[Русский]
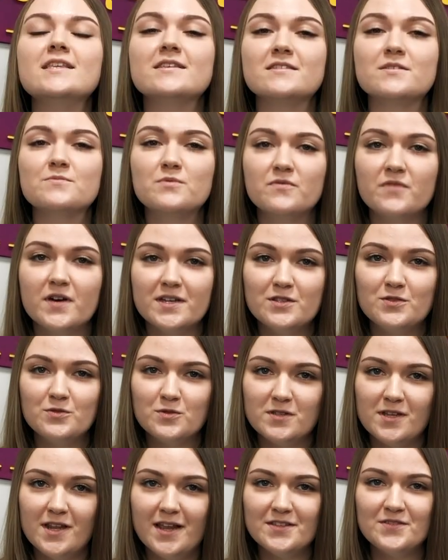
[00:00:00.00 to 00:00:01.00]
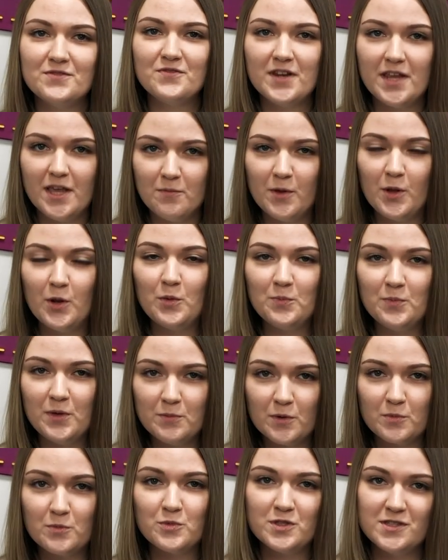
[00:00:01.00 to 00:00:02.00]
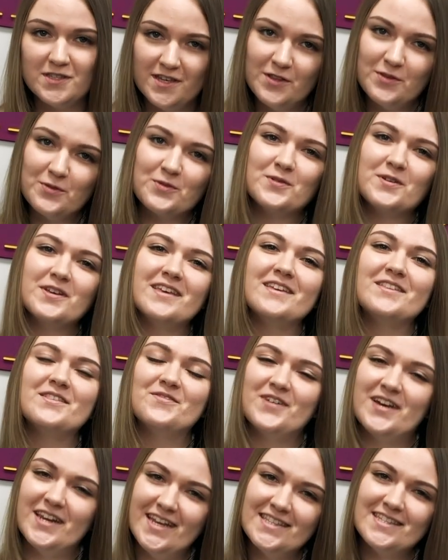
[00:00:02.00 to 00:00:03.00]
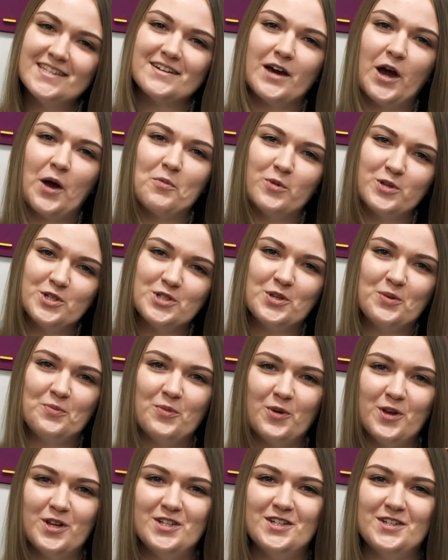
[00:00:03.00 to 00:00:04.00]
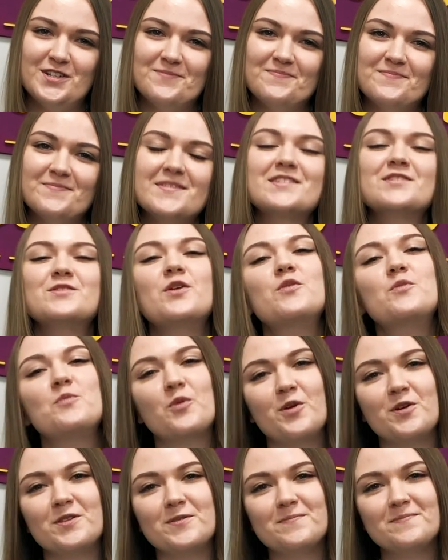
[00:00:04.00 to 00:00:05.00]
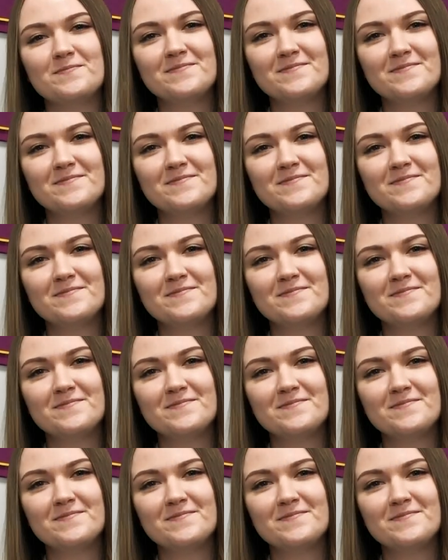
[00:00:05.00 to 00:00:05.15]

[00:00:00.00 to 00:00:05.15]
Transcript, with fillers: Не забывайте уделять время любимому делу и творите как можно больше. С Новым годом!